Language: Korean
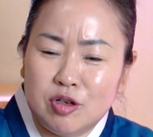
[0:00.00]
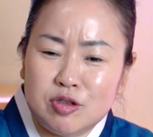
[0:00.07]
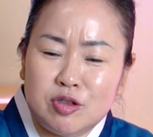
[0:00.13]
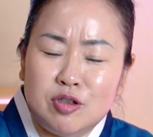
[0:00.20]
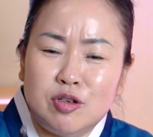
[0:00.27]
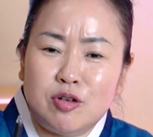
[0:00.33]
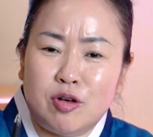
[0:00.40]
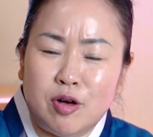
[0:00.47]

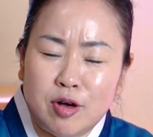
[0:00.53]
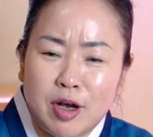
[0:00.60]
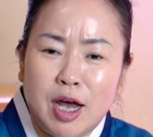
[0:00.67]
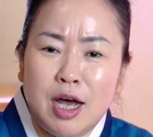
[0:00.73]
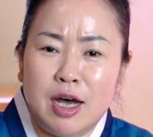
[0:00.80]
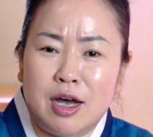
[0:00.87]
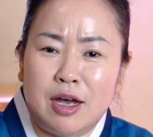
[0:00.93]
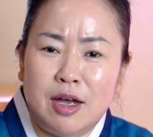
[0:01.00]
그리고
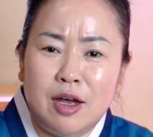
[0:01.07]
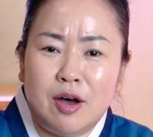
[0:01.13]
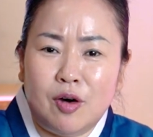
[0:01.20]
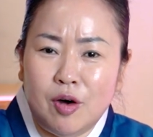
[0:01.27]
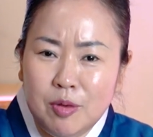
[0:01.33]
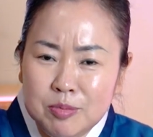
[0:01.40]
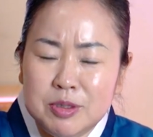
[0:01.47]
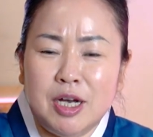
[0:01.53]
건강
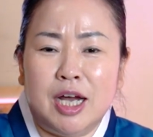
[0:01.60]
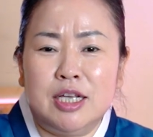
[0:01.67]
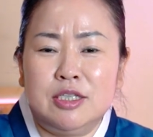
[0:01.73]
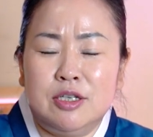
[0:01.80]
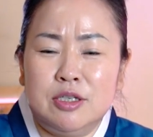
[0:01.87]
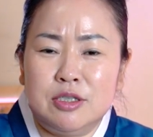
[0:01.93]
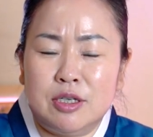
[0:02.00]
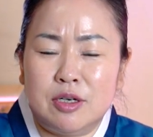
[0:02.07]
엄청 안
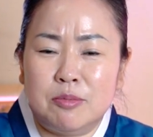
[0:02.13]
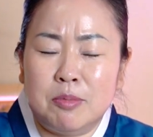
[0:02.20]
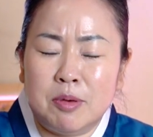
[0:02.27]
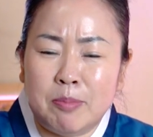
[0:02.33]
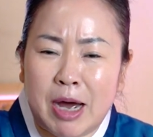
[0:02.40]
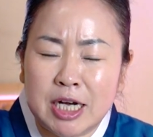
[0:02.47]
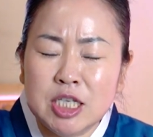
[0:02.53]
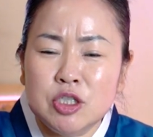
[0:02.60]
쳤어요.
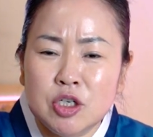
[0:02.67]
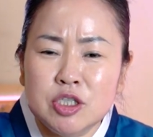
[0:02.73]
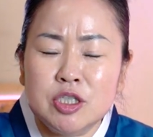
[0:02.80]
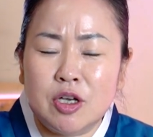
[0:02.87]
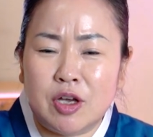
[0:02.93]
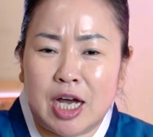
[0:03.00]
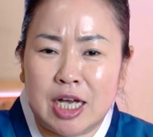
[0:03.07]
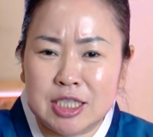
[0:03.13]
많이
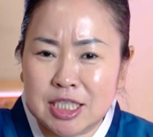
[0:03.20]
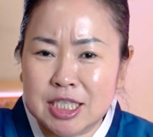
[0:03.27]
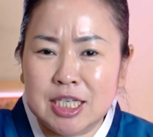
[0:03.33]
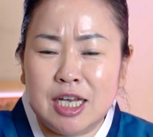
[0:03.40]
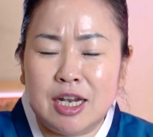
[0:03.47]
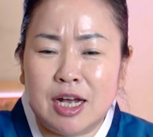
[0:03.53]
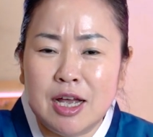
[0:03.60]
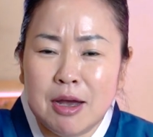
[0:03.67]
쳤어요. 안 친
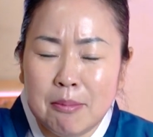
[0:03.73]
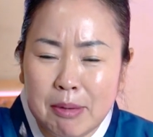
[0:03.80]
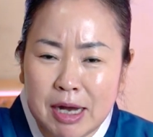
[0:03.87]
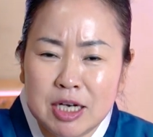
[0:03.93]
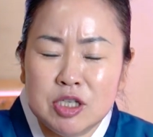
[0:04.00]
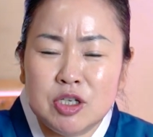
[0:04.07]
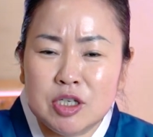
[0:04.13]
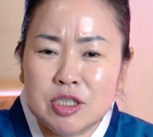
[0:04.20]
게라
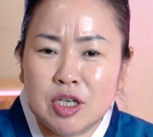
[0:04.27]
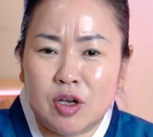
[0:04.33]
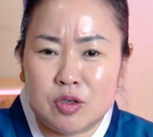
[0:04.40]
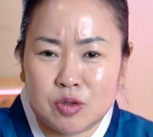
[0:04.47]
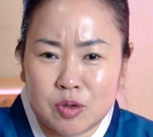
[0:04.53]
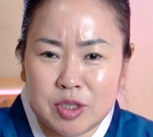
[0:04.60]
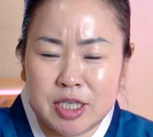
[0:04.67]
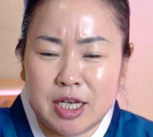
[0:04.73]
많이 쳤어요.
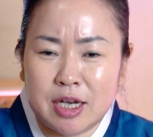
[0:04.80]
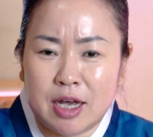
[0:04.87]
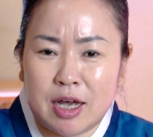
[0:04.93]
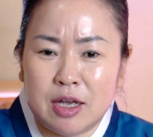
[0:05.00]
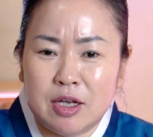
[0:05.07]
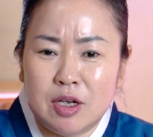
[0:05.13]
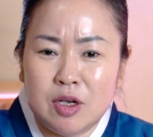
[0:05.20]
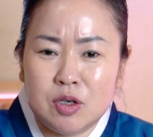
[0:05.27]
소띠해가.